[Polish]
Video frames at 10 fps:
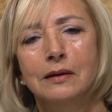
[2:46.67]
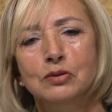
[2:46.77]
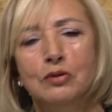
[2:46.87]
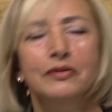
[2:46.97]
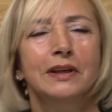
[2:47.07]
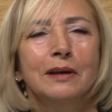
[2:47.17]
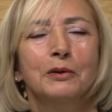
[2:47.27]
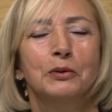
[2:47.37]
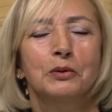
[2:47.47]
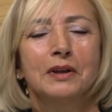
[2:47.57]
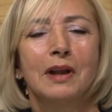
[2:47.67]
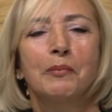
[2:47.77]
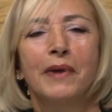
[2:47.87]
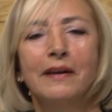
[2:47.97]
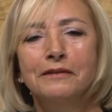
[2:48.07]
człowiekiem, który na
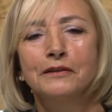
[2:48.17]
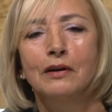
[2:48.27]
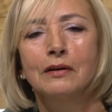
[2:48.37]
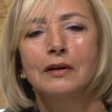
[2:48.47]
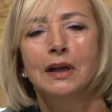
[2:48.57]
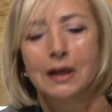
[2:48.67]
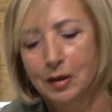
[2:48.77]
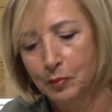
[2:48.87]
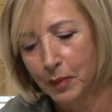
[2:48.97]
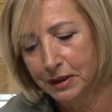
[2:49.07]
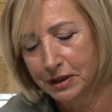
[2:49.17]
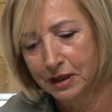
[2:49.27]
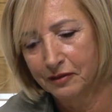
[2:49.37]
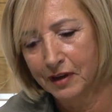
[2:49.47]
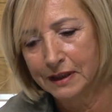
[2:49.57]
pewno
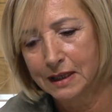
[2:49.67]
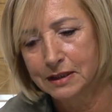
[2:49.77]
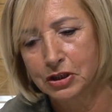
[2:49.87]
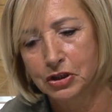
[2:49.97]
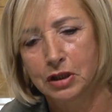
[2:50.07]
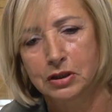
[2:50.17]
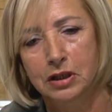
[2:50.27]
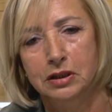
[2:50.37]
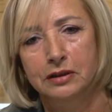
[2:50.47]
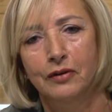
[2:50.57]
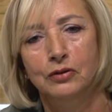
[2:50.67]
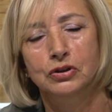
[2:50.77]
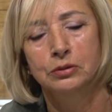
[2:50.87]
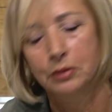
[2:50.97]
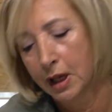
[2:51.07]
będzie fantastyczne rzeczy
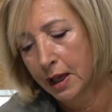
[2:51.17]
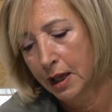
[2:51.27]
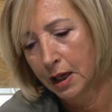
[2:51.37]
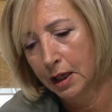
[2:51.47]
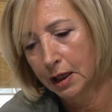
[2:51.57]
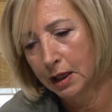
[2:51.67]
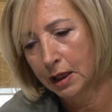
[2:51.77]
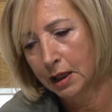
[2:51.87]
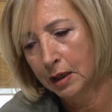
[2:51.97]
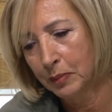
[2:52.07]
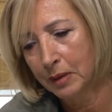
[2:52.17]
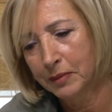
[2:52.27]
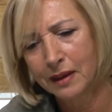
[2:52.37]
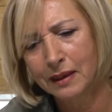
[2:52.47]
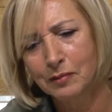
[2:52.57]
tworzył. I
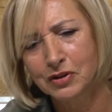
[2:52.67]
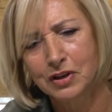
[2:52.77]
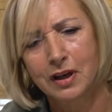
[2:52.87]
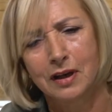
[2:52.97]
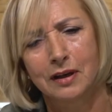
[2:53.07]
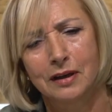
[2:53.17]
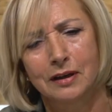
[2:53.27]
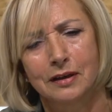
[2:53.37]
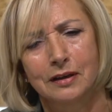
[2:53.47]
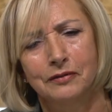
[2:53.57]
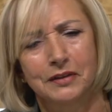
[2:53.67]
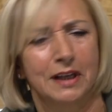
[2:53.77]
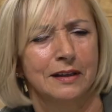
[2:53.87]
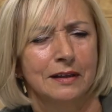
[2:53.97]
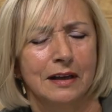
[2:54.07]
pamiętam, że
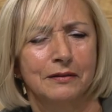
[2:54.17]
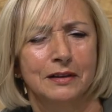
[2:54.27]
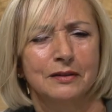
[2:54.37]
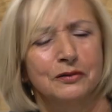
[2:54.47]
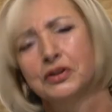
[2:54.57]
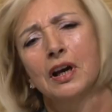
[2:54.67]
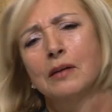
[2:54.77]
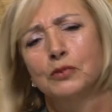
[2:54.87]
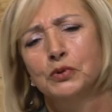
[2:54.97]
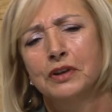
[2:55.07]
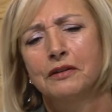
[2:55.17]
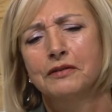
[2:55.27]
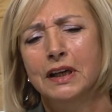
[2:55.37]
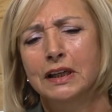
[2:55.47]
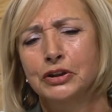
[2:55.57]
wtedy nawet wziąłam udział
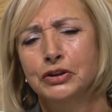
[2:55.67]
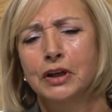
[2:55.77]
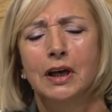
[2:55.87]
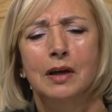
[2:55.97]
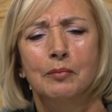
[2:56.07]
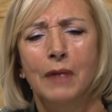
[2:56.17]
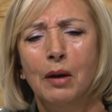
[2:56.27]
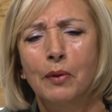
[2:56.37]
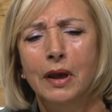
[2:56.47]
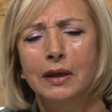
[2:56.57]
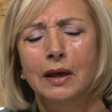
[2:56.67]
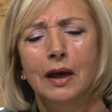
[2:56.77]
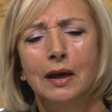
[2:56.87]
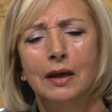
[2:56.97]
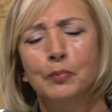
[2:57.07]
w jakiejś małej
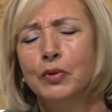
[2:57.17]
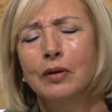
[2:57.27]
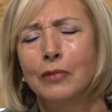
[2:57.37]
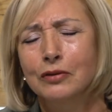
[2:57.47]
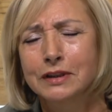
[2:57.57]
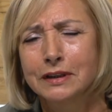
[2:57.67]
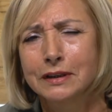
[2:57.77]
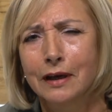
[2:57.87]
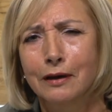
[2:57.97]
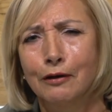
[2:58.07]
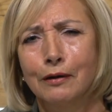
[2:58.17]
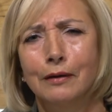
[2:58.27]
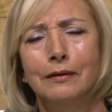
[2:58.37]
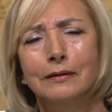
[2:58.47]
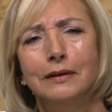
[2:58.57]
promocji jego,
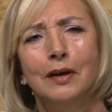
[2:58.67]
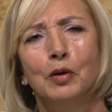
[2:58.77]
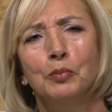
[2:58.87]
jego